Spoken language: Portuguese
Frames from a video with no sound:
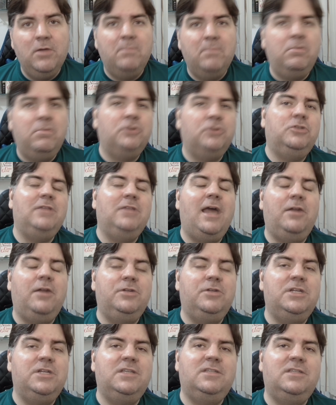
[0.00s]
Bolsonaro
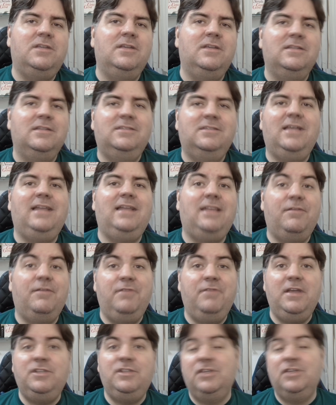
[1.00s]
disse certa
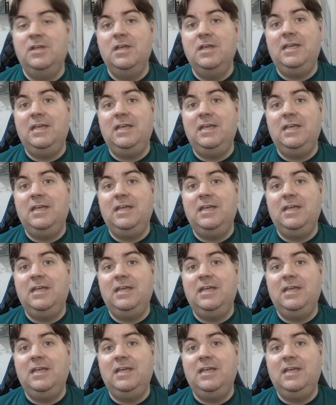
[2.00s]
vez